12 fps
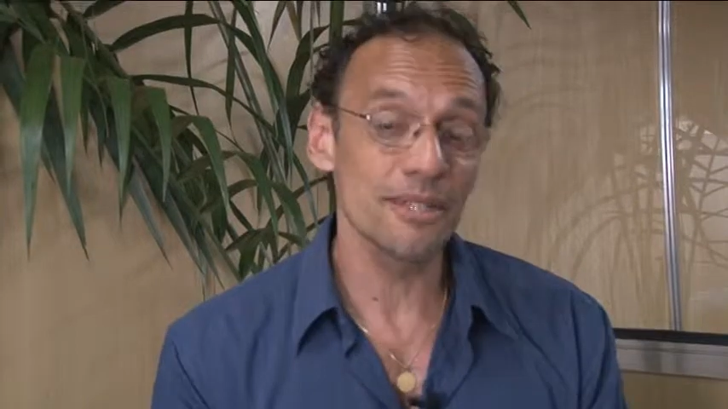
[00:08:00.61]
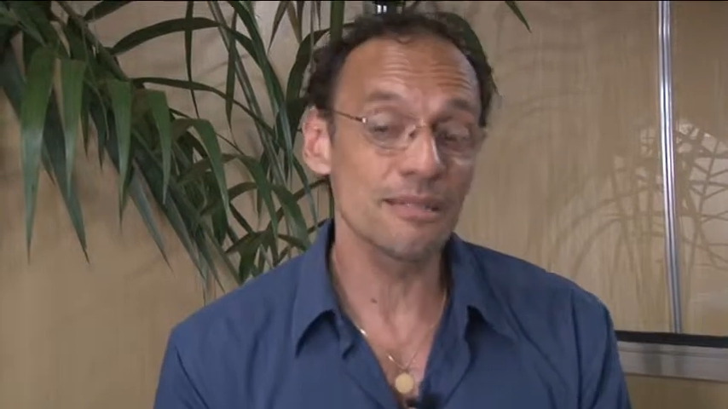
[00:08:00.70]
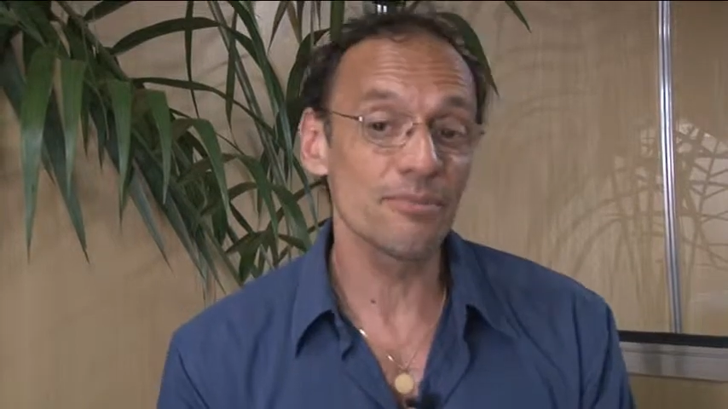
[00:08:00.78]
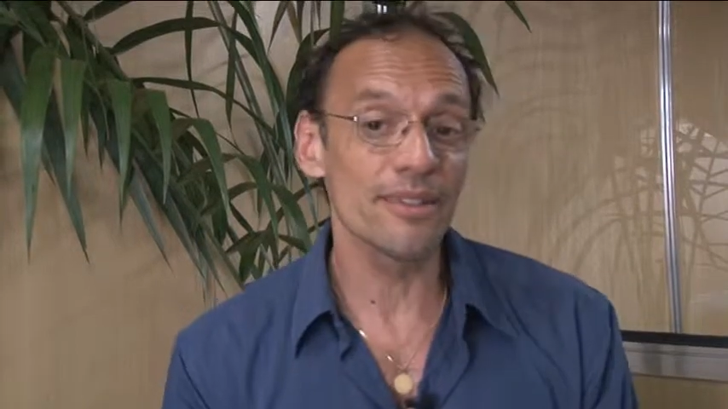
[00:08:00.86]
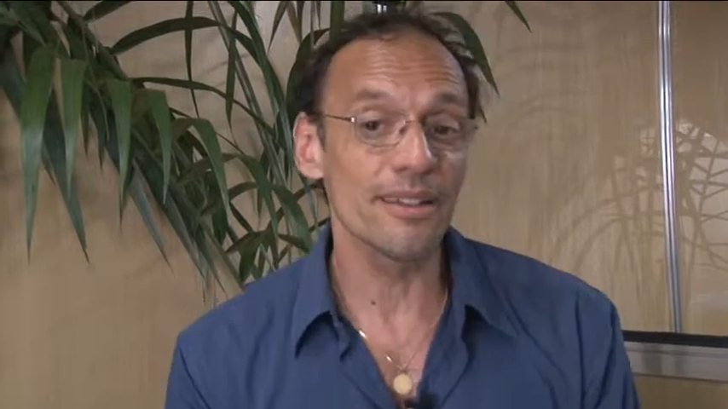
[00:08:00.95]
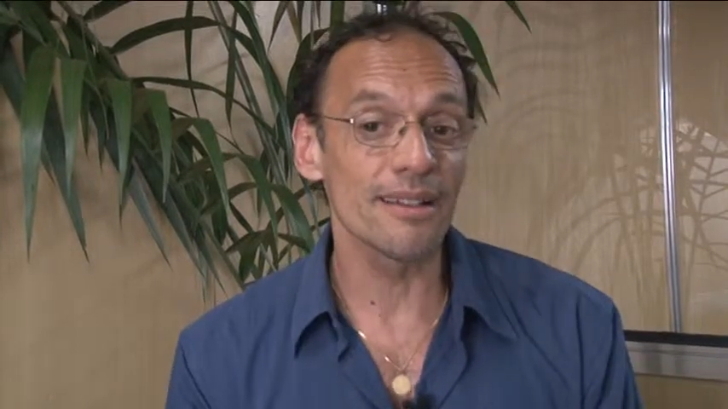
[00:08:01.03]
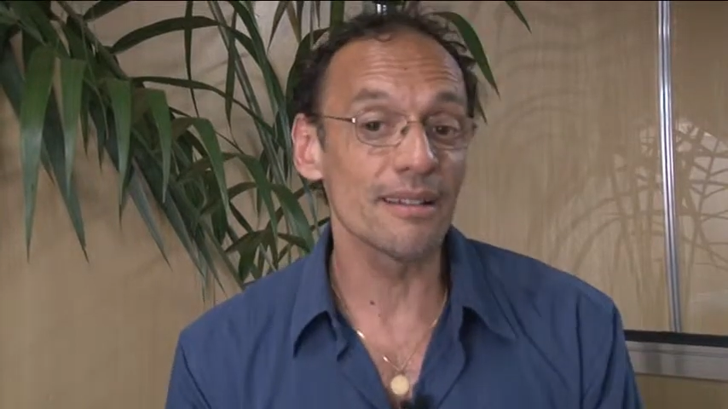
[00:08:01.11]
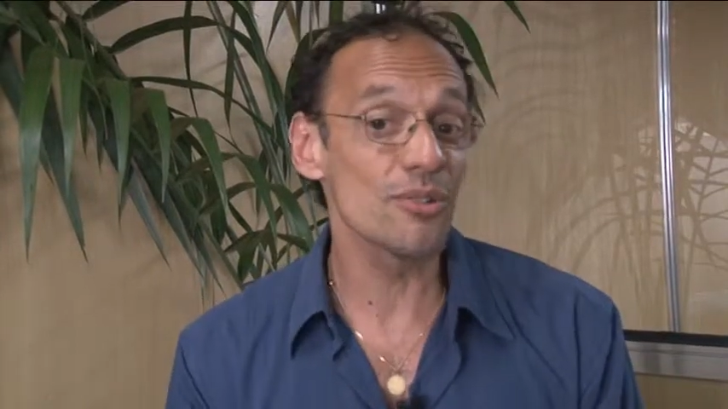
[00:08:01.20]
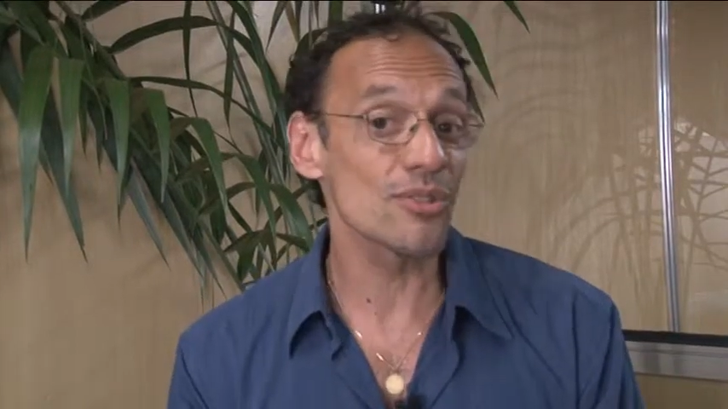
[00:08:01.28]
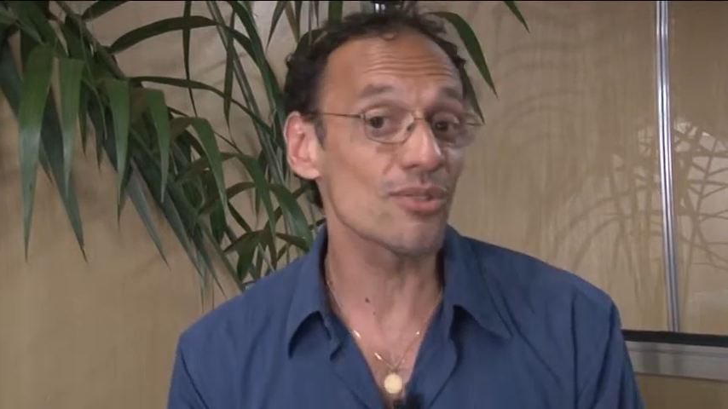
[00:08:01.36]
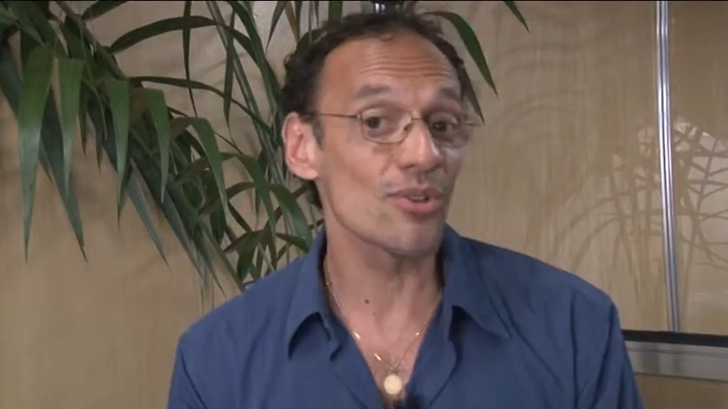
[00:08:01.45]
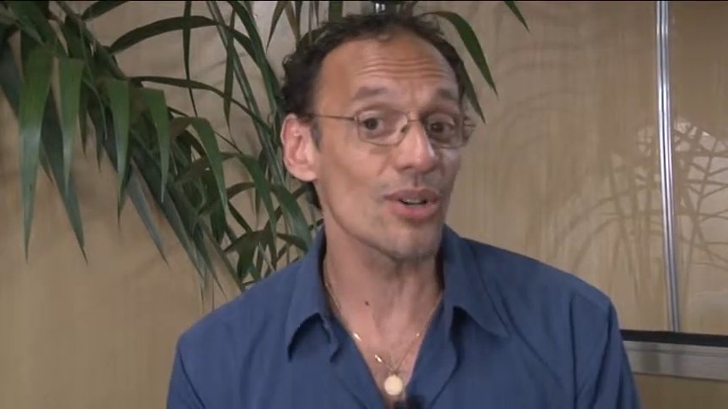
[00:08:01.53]
por esse modelo. Ele
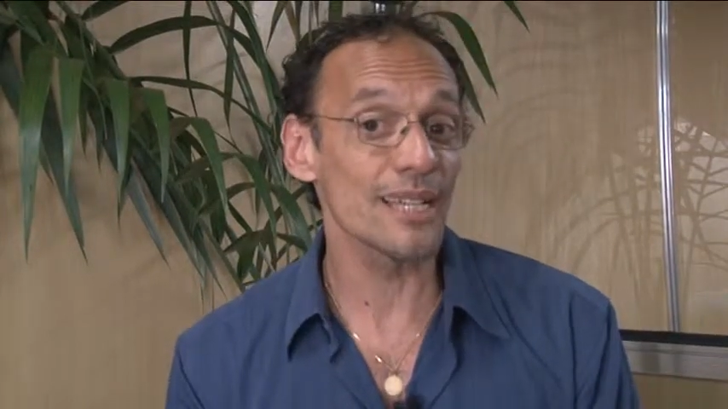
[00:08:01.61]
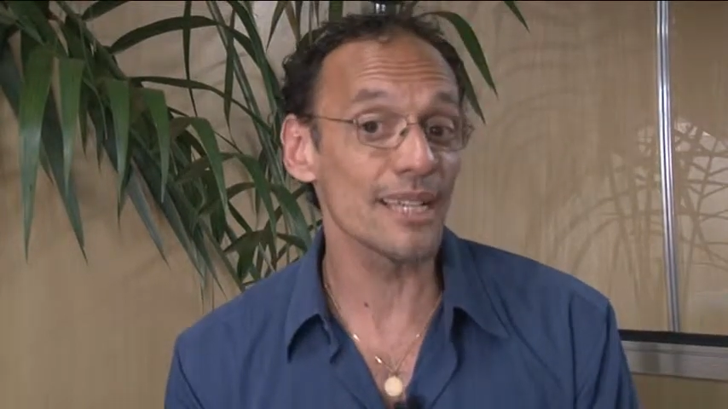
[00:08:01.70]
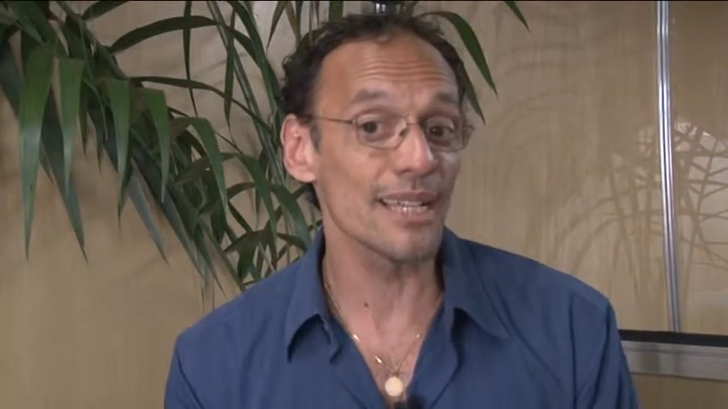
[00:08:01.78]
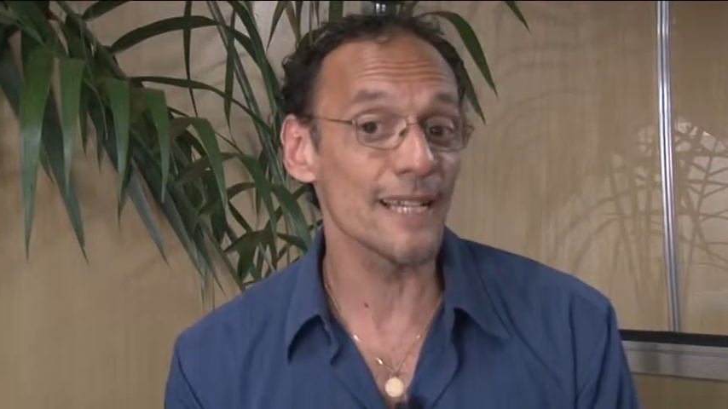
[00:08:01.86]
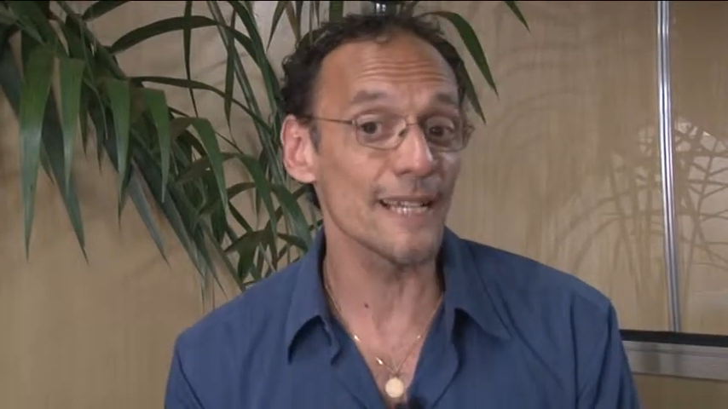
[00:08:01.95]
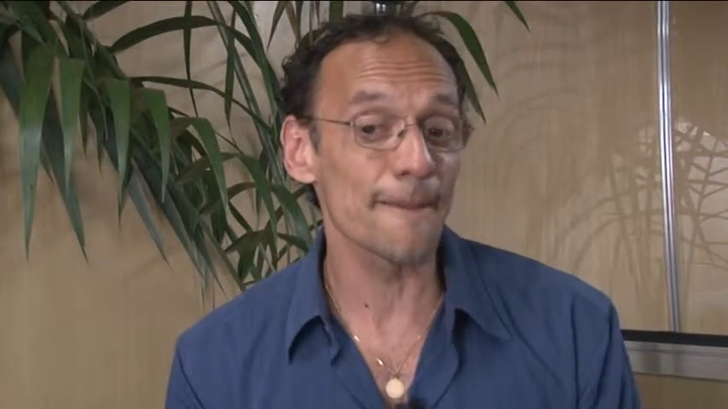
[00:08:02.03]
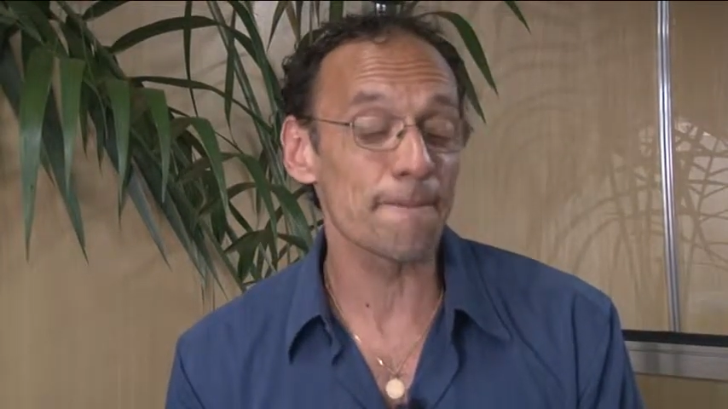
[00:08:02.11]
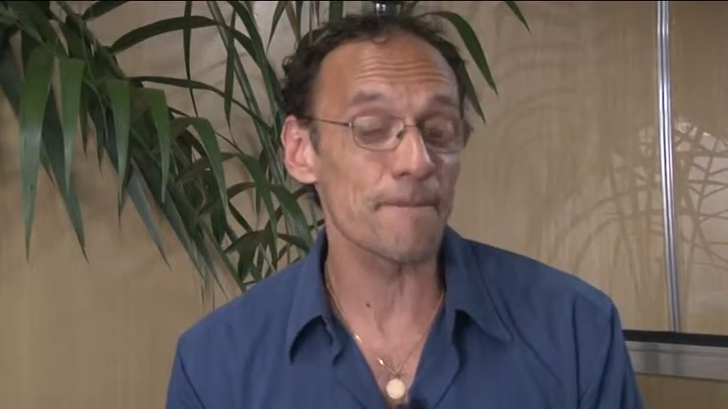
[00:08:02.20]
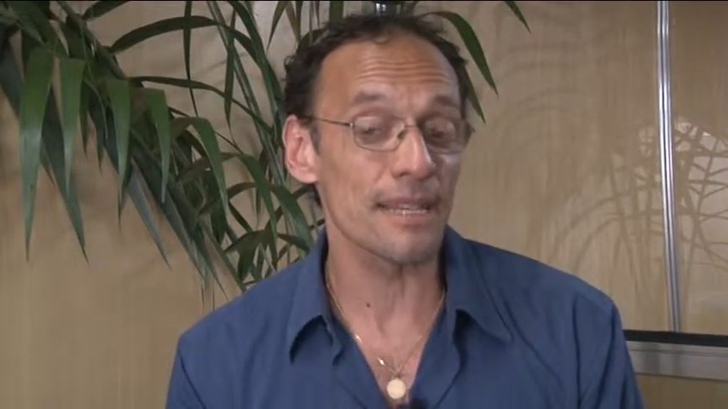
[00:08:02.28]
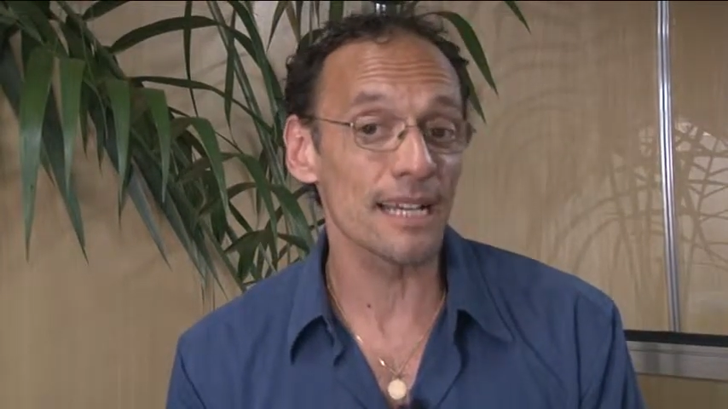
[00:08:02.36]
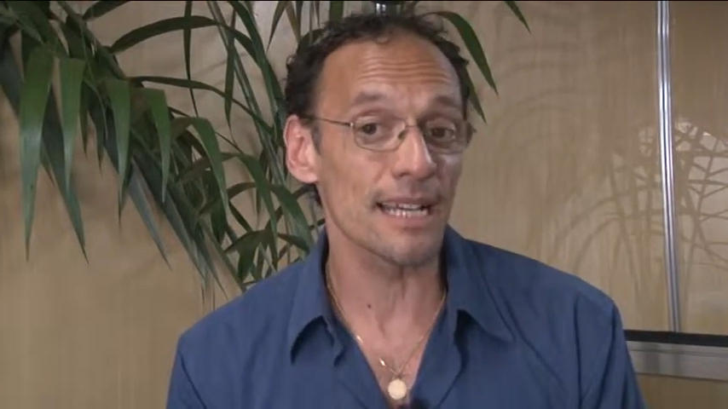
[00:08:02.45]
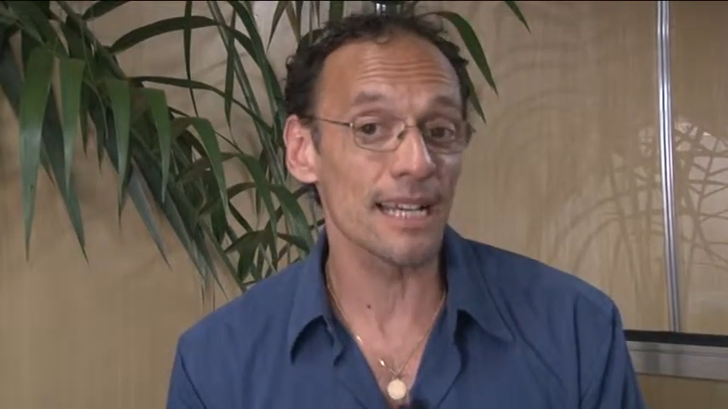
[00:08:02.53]
mostrou que
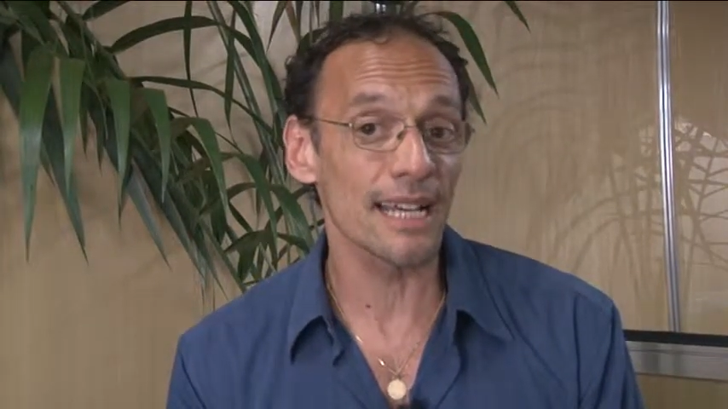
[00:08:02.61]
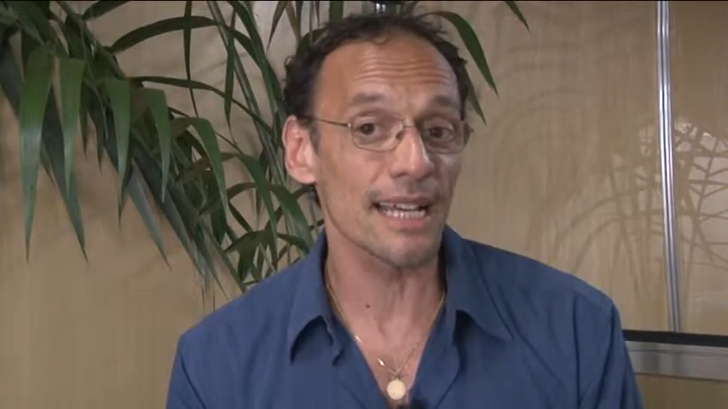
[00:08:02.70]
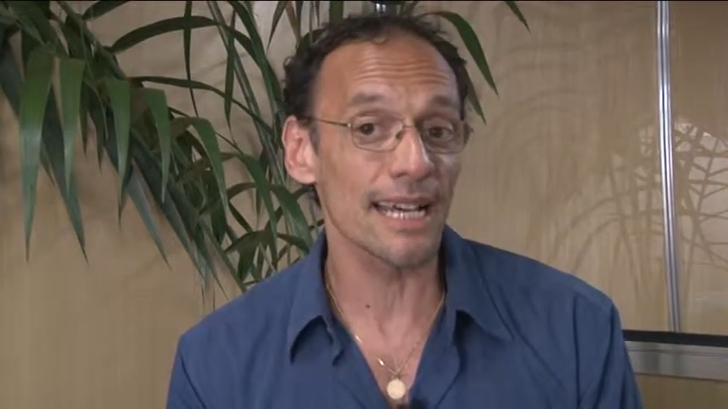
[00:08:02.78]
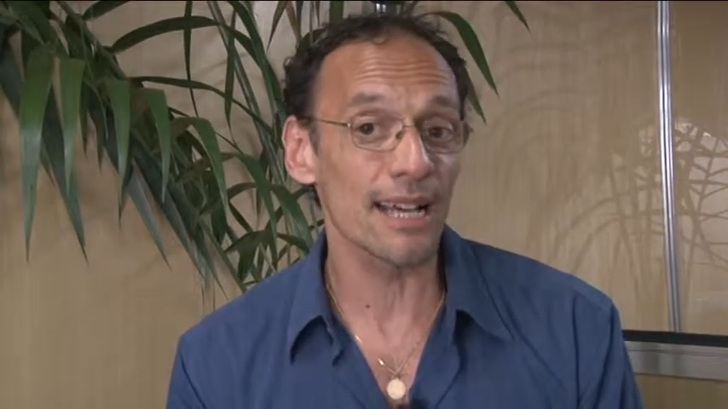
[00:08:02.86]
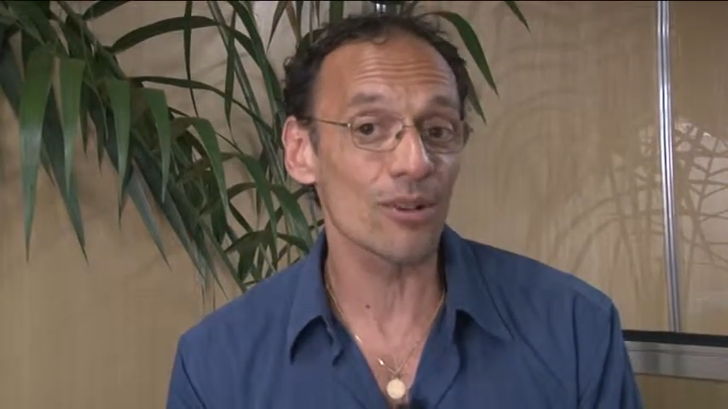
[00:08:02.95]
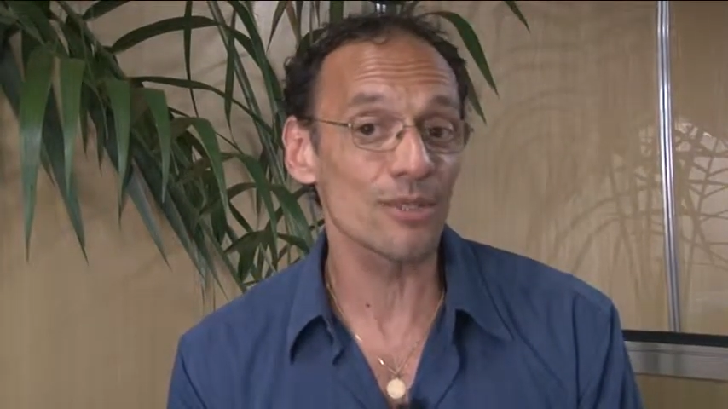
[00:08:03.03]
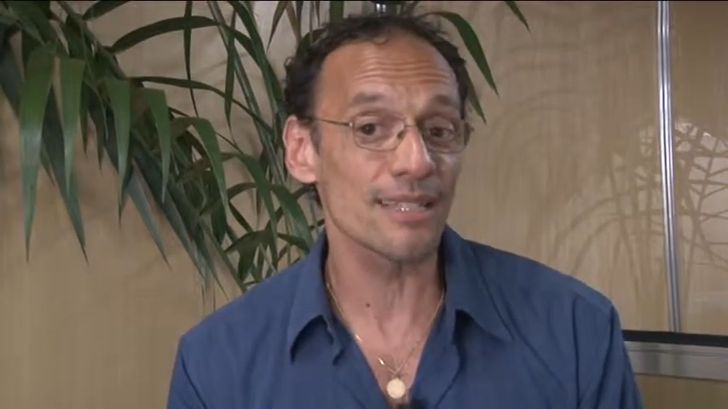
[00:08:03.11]
uh,